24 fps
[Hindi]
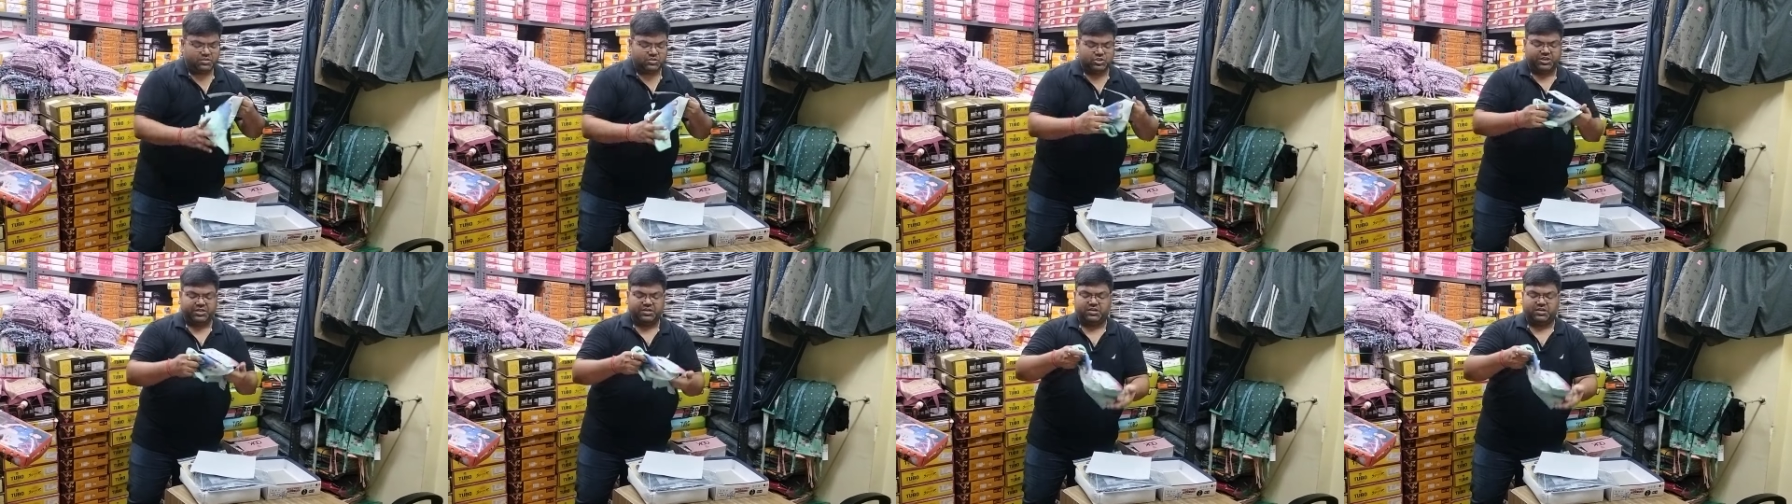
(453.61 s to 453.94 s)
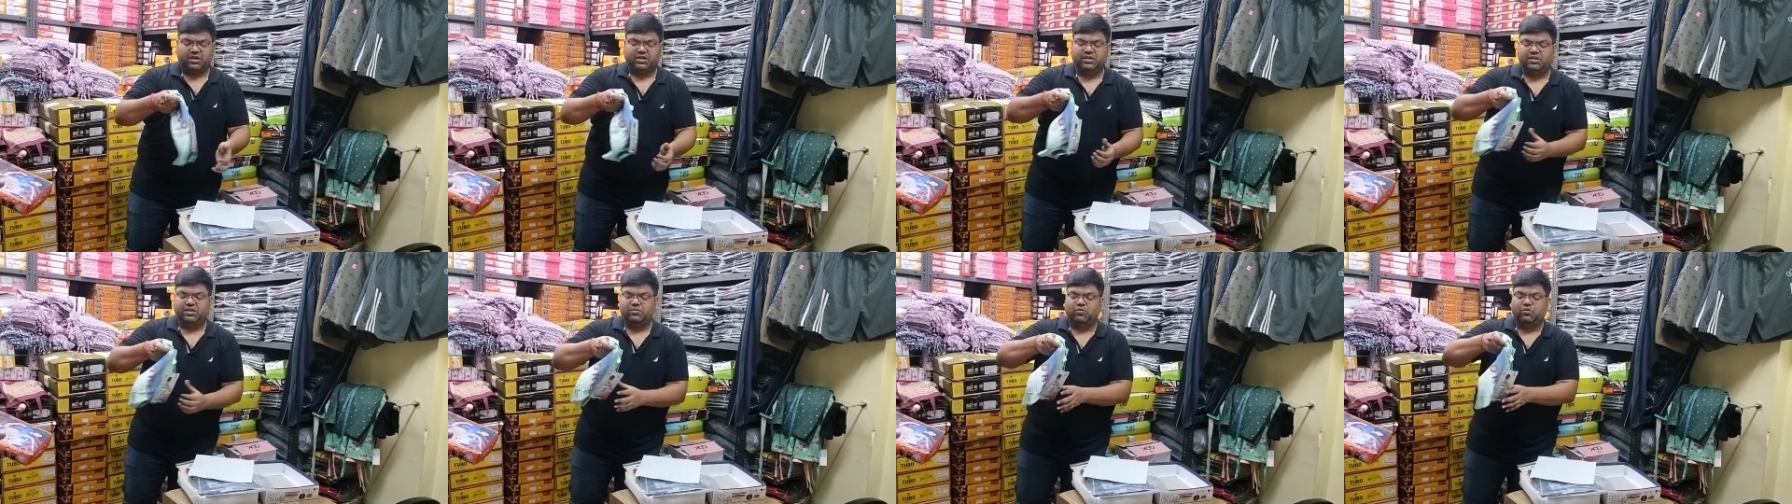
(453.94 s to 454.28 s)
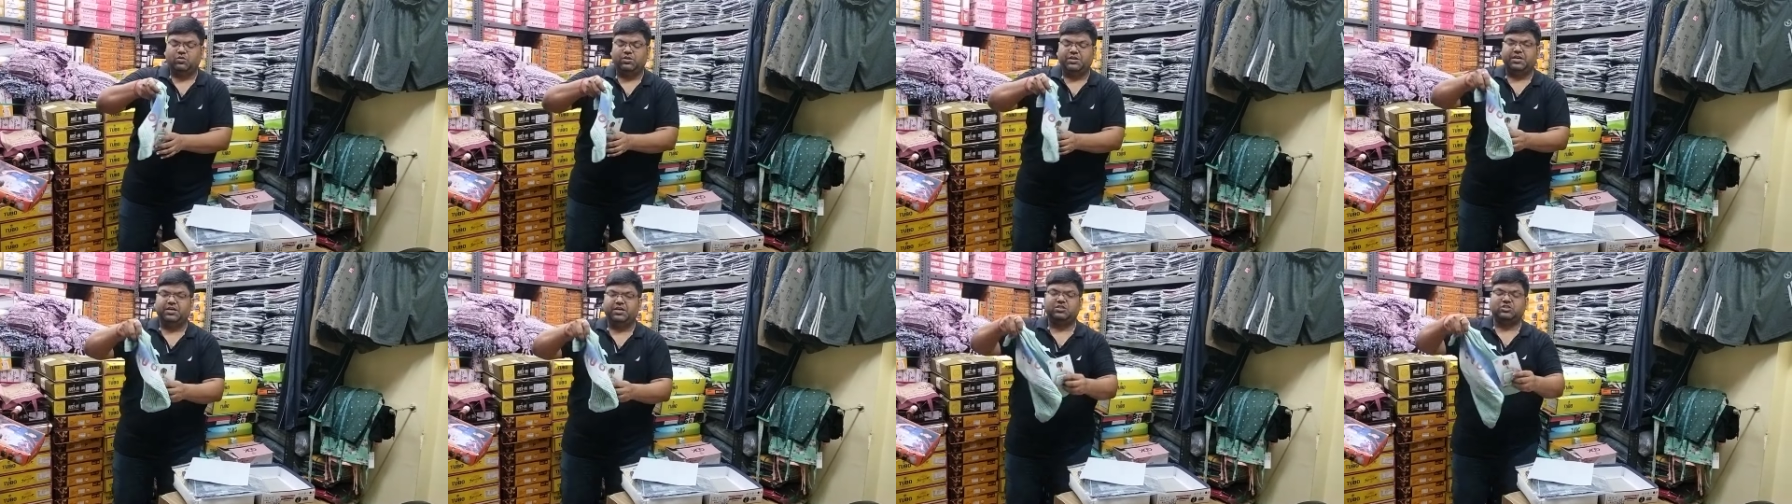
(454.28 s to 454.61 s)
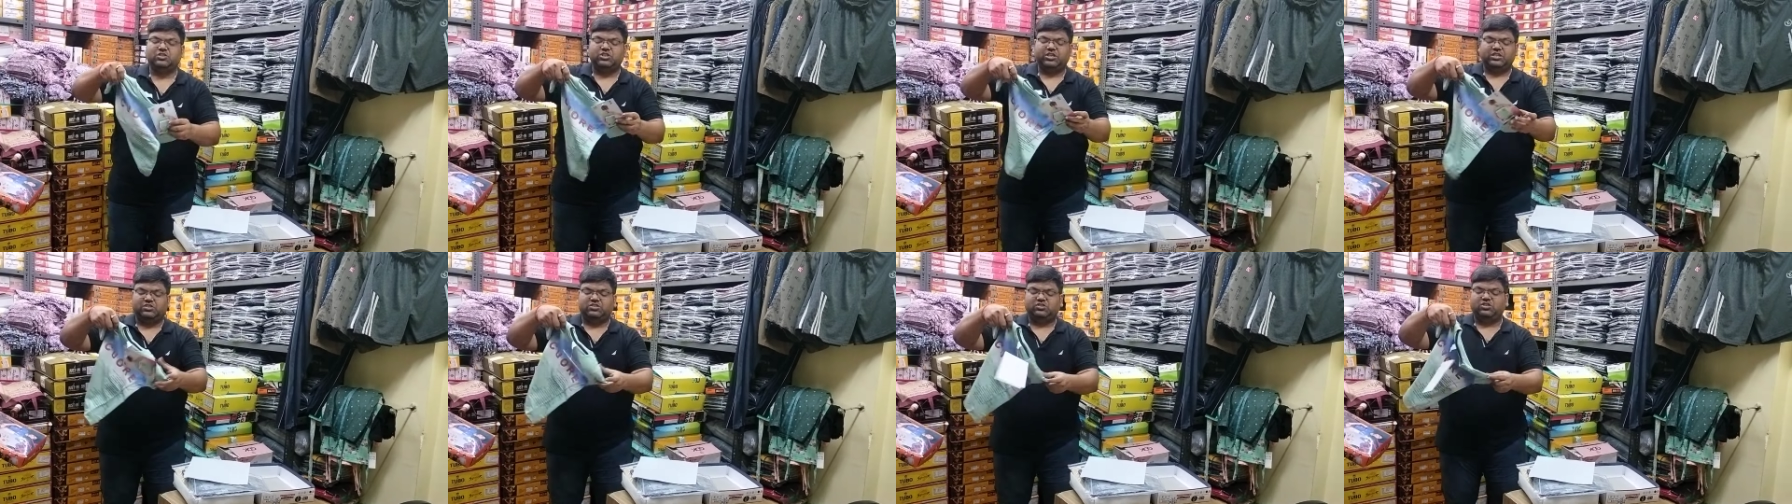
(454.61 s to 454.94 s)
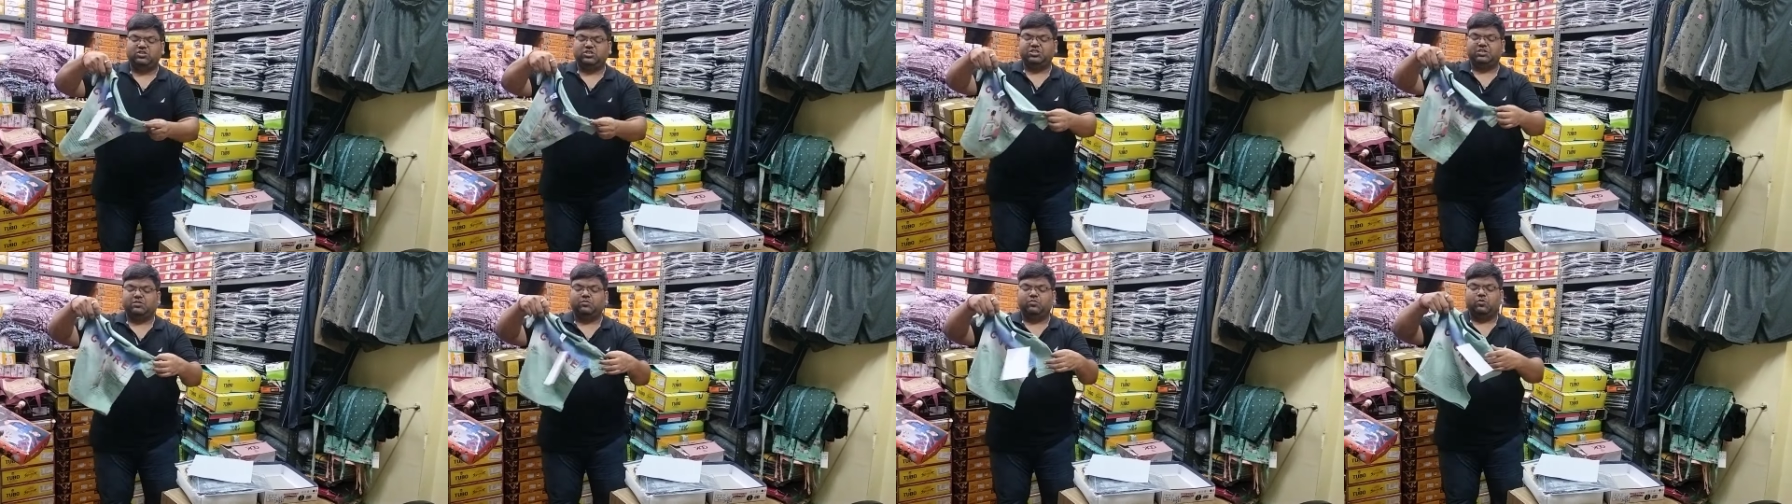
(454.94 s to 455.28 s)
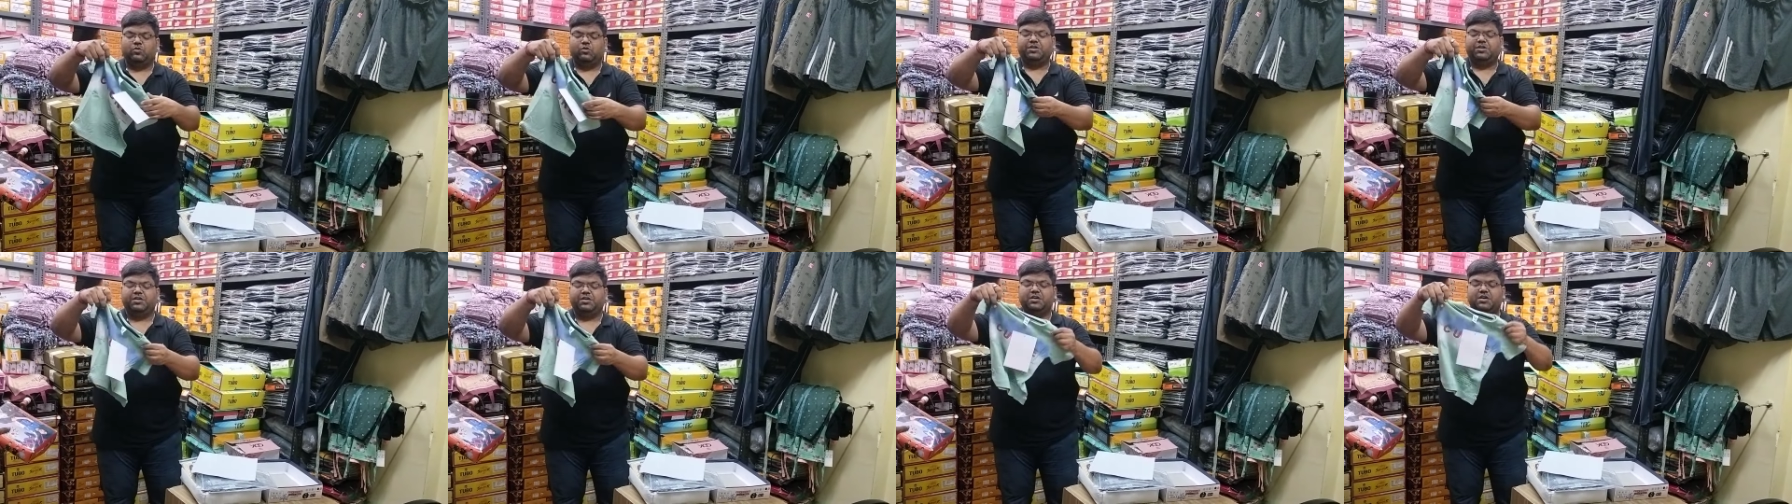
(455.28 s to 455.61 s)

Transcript: चाहे कलर बोलिए चाहे स्टिचिंग बोलिए